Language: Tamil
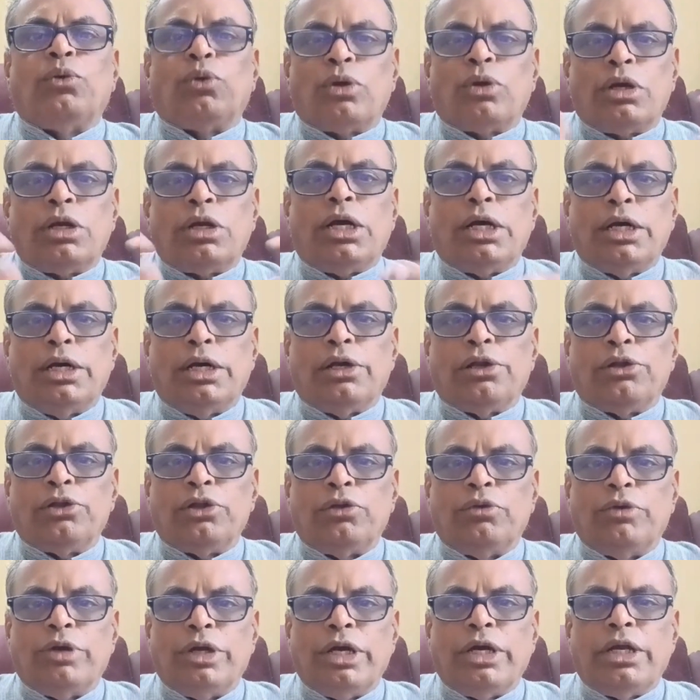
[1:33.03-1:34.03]
குரலாக
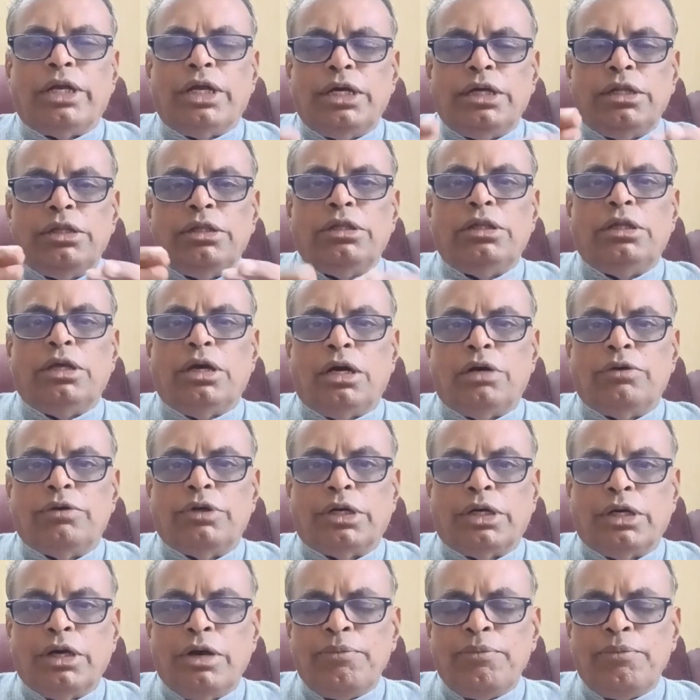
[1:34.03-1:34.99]
இருந்து வருகிற இந்தியாவுக்கு